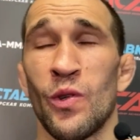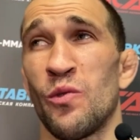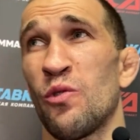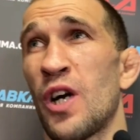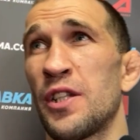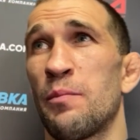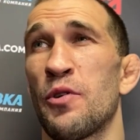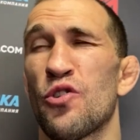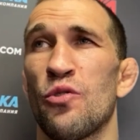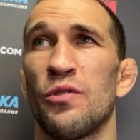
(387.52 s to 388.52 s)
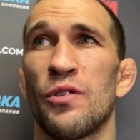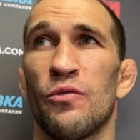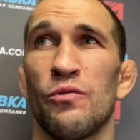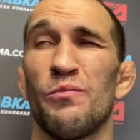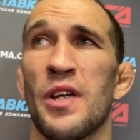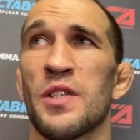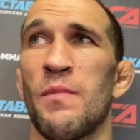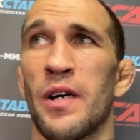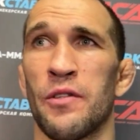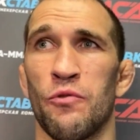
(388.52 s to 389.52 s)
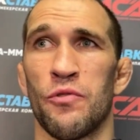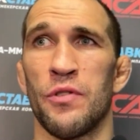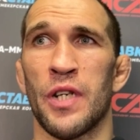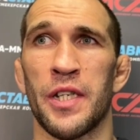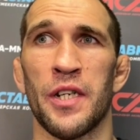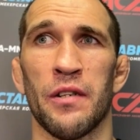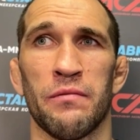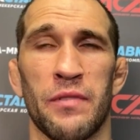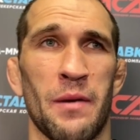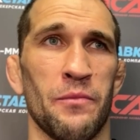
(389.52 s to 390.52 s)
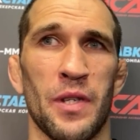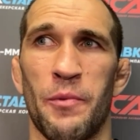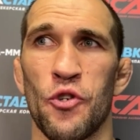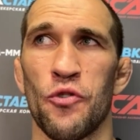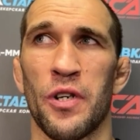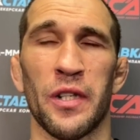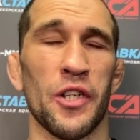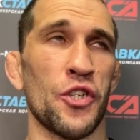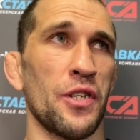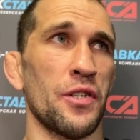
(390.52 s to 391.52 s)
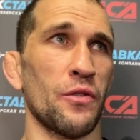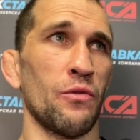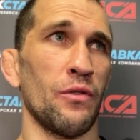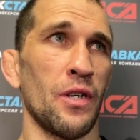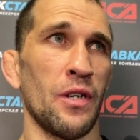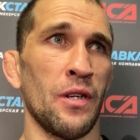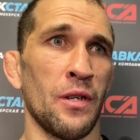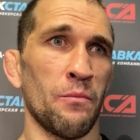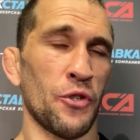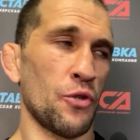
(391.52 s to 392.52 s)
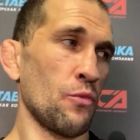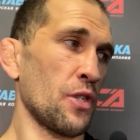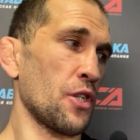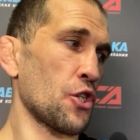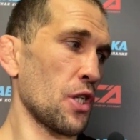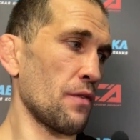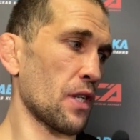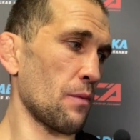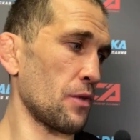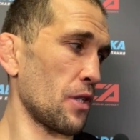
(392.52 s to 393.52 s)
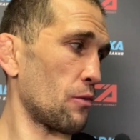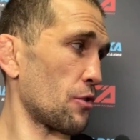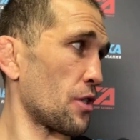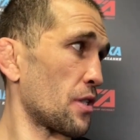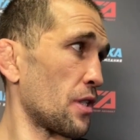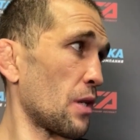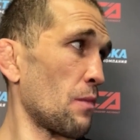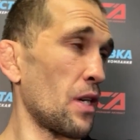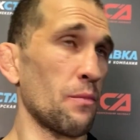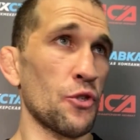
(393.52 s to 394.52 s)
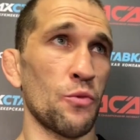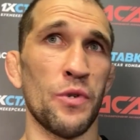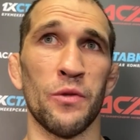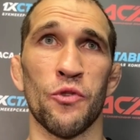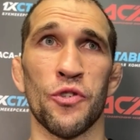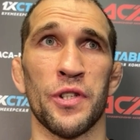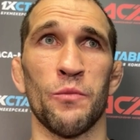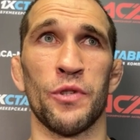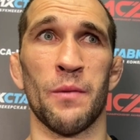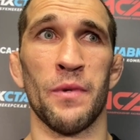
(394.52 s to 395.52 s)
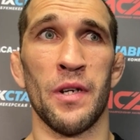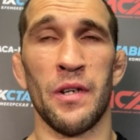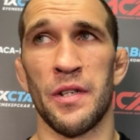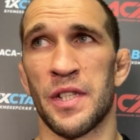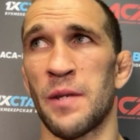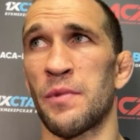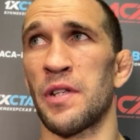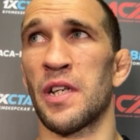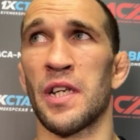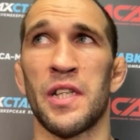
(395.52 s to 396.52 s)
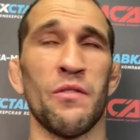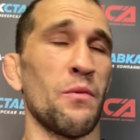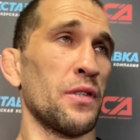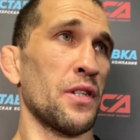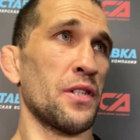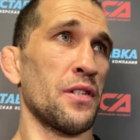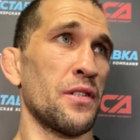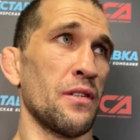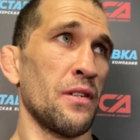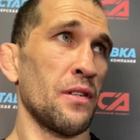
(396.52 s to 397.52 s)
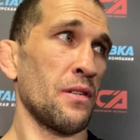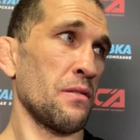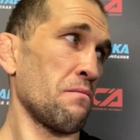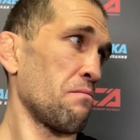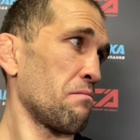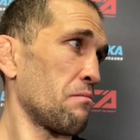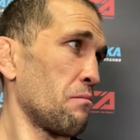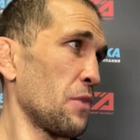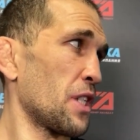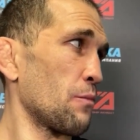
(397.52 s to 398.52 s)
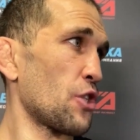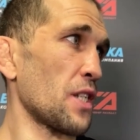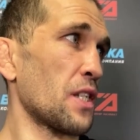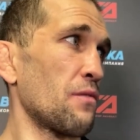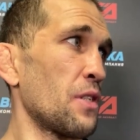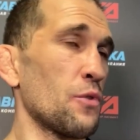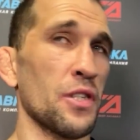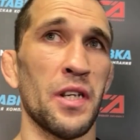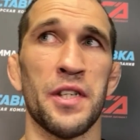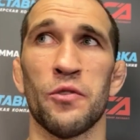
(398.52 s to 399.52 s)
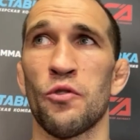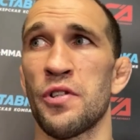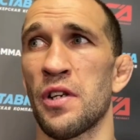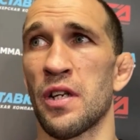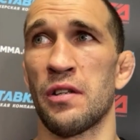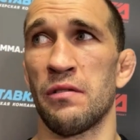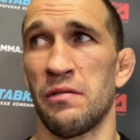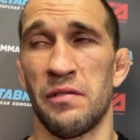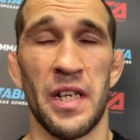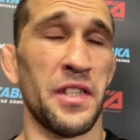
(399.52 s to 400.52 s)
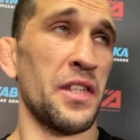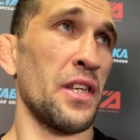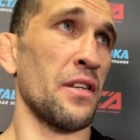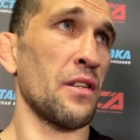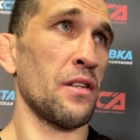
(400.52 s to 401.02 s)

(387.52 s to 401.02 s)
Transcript: Ну как напряженные? У меня с Магой никаких там напряженных отношений нету. Почему, если человек ко мне относится нормально, почему я должен к нему там с каким-то негативом относиться? Мы с ним часто видимся на этих турнирах, на ИСЕ.